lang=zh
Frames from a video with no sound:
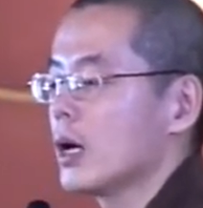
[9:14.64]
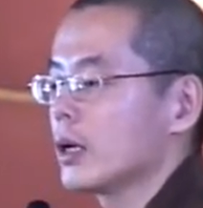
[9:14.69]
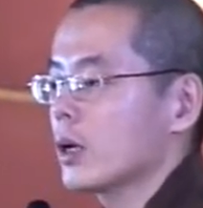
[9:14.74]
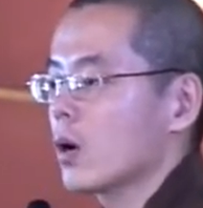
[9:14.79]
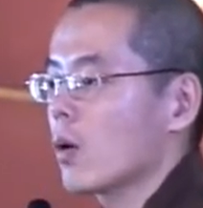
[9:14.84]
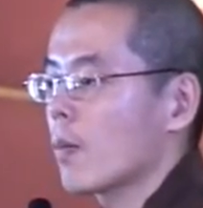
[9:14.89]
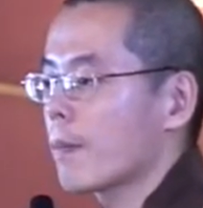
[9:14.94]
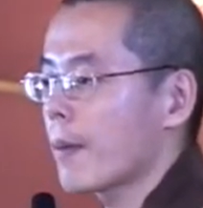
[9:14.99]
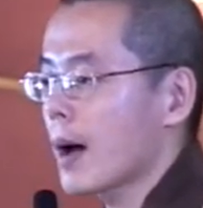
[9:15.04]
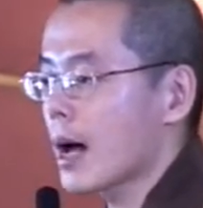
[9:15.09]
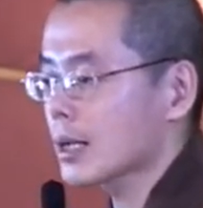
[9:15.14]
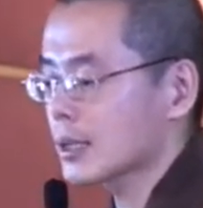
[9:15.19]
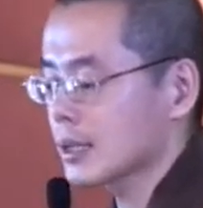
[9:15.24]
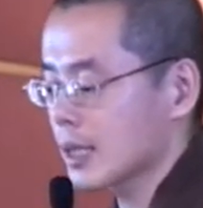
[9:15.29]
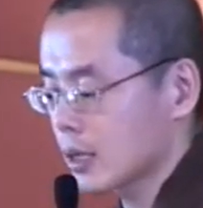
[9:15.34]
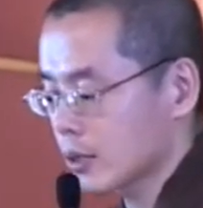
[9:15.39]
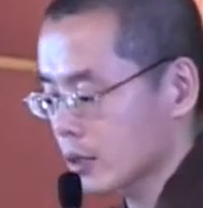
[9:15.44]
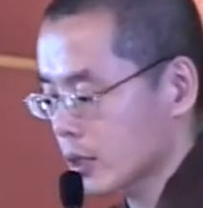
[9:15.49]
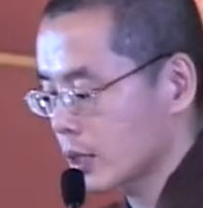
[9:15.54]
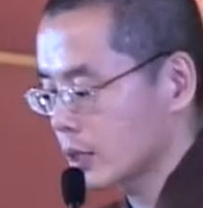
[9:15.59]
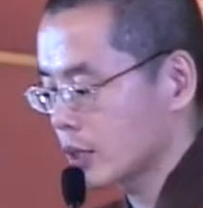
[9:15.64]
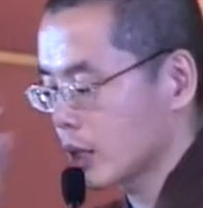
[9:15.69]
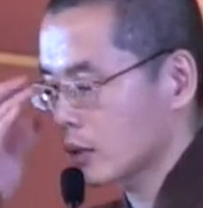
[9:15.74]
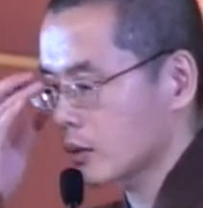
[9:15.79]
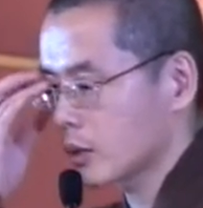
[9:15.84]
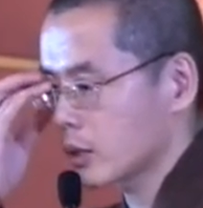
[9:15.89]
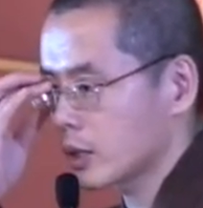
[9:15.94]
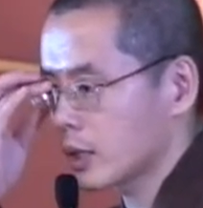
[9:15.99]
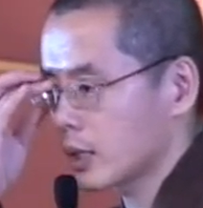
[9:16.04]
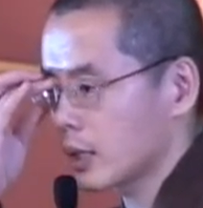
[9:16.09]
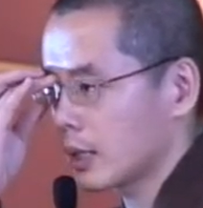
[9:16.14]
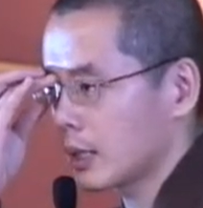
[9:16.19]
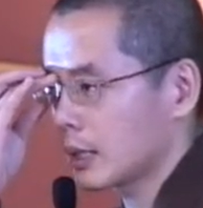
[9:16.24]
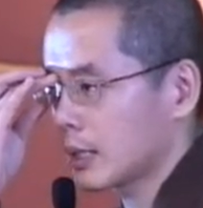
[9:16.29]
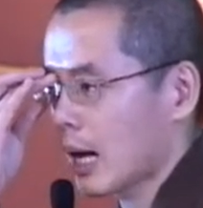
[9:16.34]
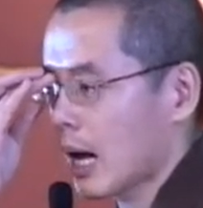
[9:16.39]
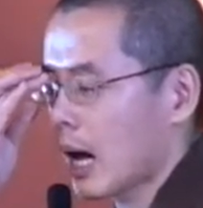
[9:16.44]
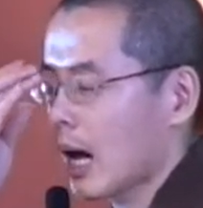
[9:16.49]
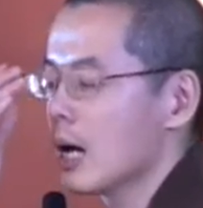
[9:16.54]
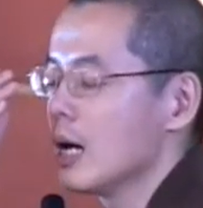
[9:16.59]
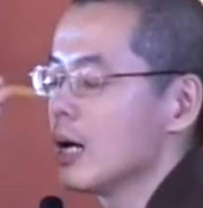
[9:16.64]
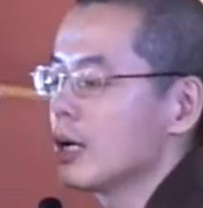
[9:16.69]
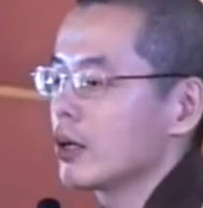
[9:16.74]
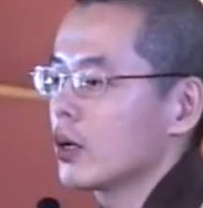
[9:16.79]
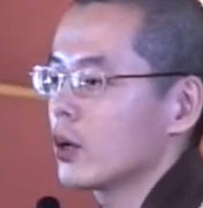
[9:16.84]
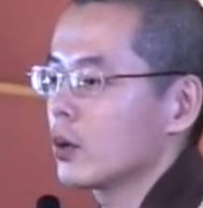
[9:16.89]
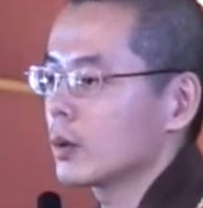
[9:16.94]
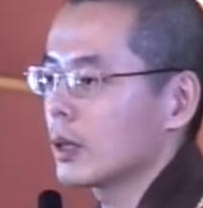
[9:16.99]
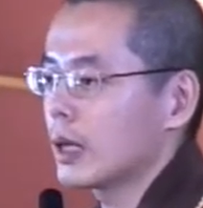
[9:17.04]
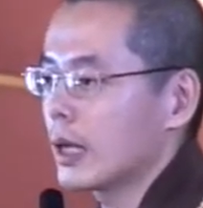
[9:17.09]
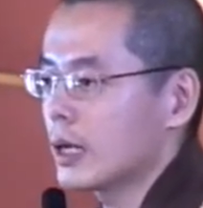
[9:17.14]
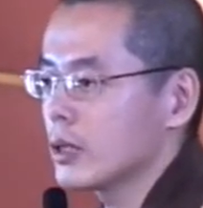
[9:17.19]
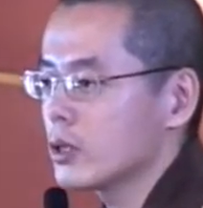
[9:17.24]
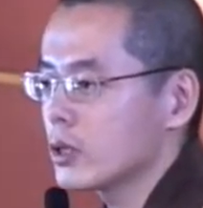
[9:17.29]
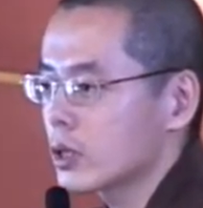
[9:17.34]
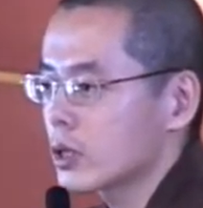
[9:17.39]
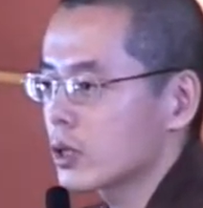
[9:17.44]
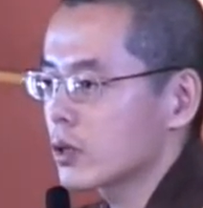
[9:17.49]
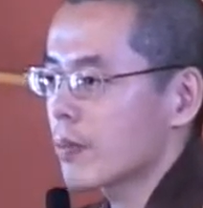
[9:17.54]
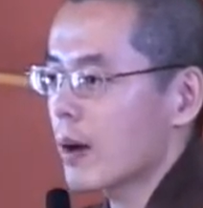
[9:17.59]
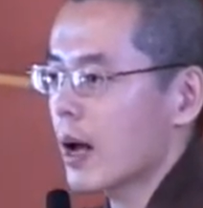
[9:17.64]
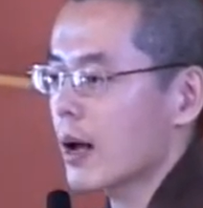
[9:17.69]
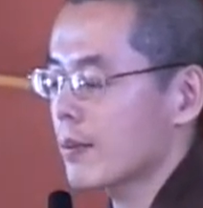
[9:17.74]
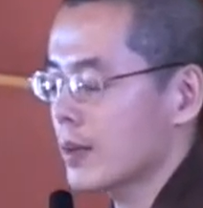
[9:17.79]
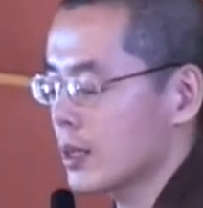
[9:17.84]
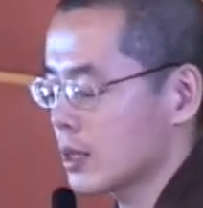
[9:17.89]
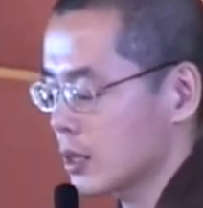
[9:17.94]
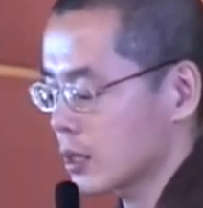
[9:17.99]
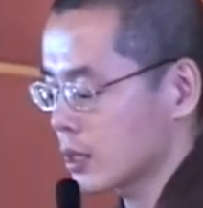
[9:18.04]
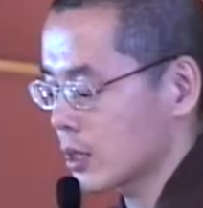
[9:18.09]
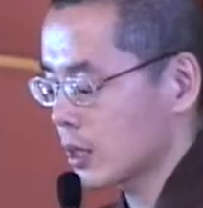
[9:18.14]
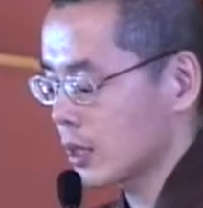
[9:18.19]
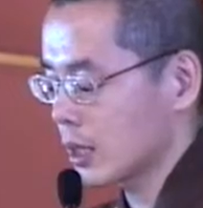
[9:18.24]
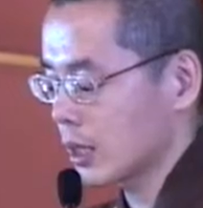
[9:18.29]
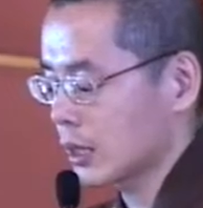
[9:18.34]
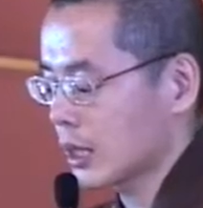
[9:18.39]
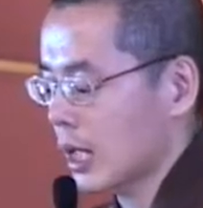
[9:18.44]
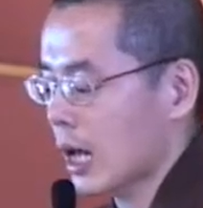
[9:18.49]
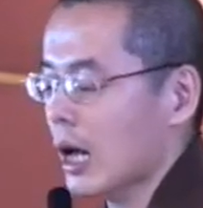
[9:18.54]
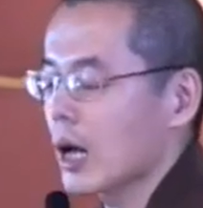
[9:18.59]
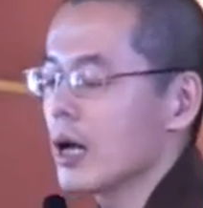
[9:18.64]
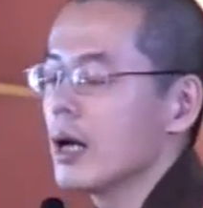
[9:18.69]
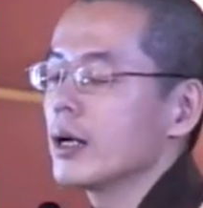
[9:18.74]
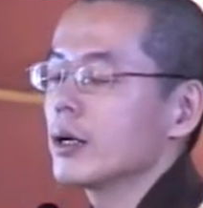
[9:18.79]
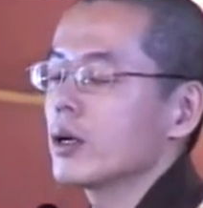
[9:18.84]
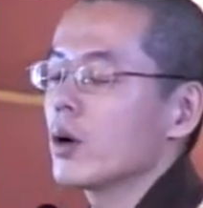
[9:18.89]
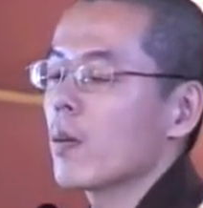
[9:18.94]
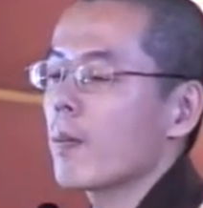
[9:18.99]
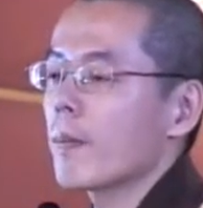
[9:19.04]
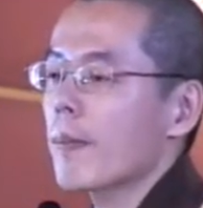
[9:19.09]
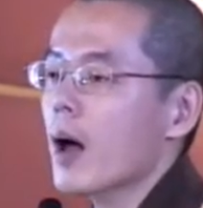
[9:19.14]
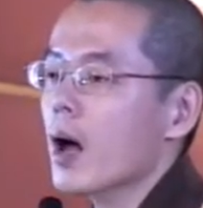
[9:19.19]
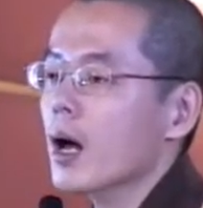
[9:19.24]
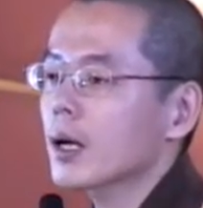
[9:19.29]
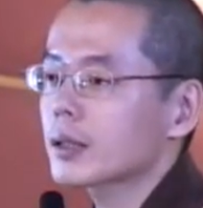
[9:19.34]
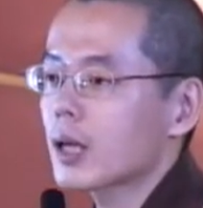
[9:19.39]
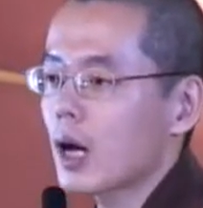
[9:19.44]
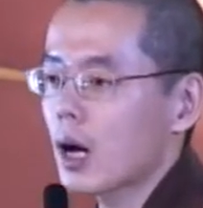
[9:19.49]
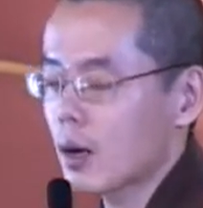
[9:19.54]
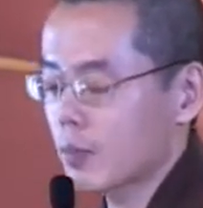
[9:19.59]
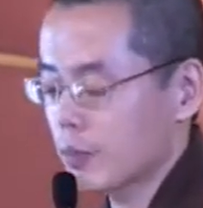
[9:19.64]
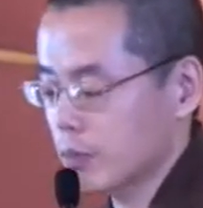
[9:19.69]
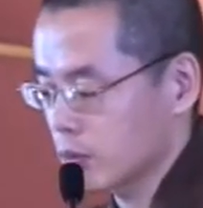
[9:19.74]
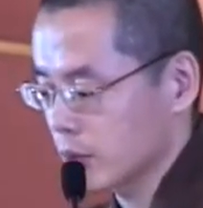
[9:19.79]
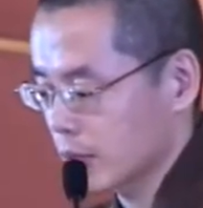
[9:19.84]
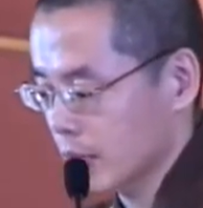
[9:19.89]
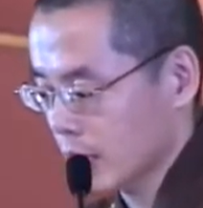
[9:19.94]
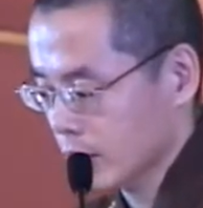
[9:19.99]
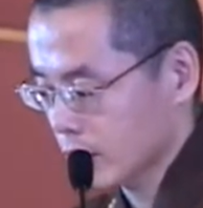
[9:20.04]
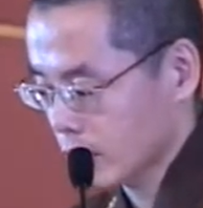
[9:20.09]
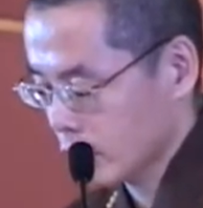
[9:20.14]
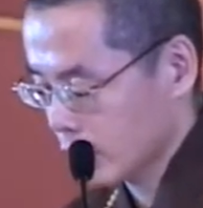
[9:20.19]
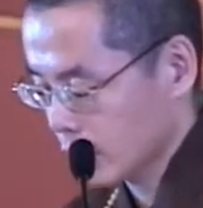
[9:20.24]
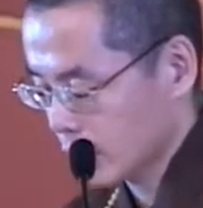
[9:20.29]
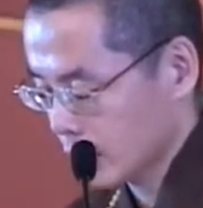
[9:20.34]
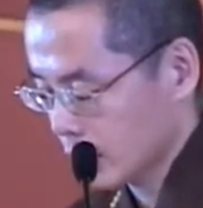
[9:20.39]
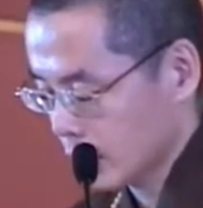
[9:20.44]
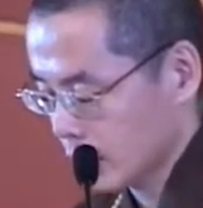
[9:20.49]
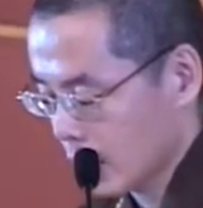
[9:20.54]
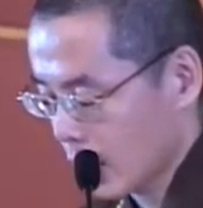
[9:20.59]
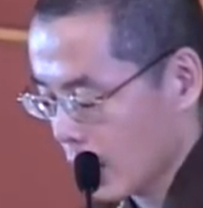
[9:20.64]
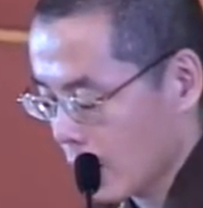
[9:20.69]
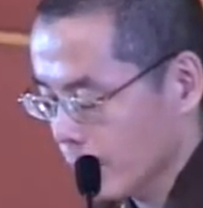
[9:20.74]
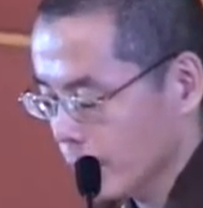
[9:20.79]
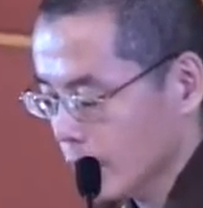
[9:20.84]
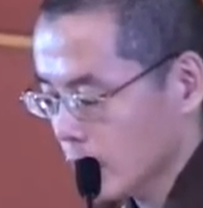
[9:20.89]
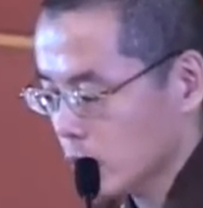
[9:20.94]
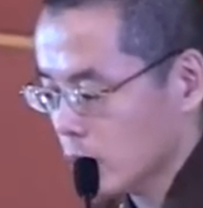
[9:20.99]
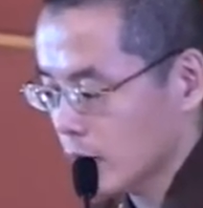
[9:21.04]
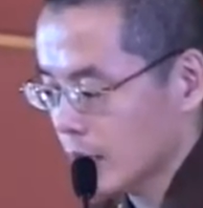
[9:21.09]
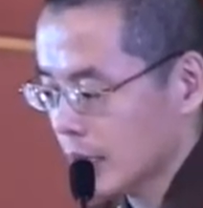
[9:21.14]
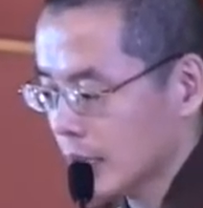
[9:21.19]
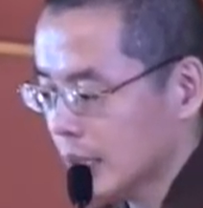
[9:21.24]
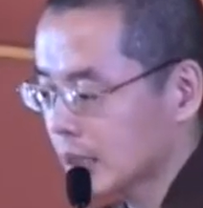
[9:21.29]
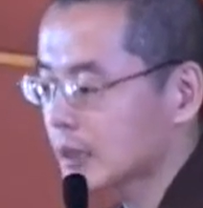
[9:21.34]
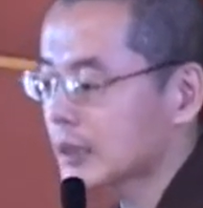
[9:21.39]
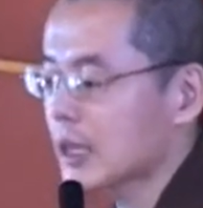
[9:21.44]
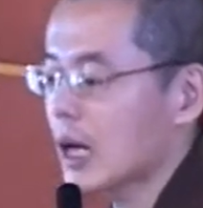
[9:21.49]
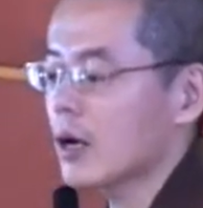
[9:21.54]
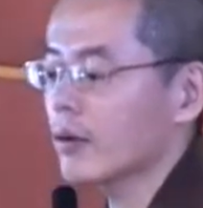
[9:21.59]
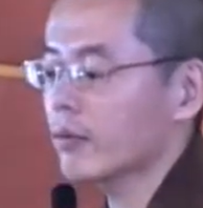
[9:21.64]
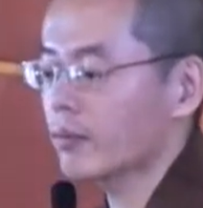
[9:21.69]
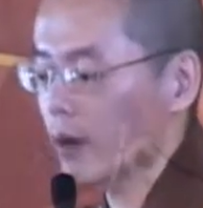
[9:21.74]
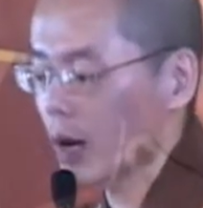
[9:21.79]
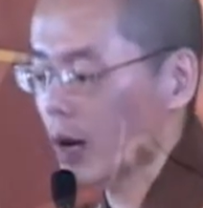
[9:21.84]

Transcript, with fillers: 有8项成道的舍利塔，有莲18变的舍利塔，有8大菩萨的舍利塔，所以应当